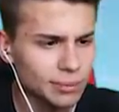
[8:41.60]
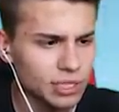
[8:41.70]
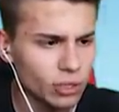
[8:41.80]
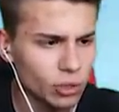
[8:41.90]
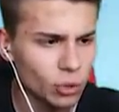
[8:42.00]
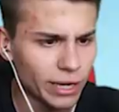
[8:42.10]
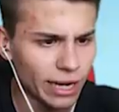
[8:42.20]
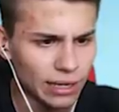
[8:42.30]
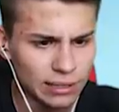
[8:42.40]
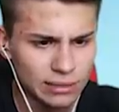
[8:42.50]
nam tylko
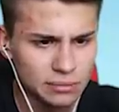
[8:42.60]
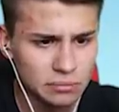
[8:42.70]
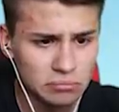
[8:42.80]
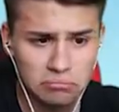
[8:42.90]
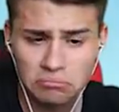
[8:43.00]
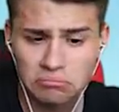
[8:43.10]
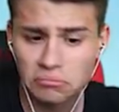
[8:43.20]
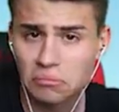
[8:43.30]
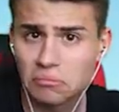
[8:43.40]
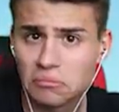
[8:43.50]
góra?
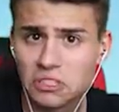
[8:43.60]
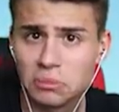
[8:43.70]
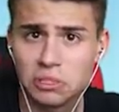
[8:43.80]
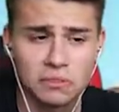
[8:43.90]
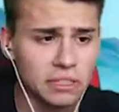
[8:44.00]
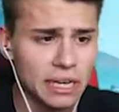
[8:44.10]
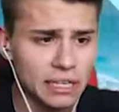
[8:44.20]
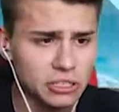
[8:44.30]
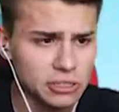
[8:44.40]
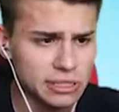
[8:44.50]
Czy mi się
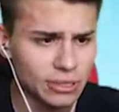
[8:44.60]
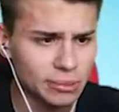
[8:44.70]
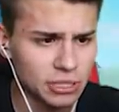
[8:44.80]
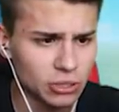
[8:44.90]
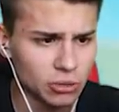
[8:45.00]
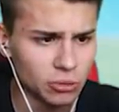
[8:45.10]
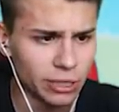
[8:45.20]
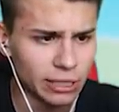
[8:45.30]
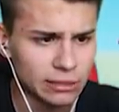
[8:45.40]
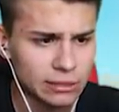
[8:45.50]
wydaje, czy została nam tylko góra?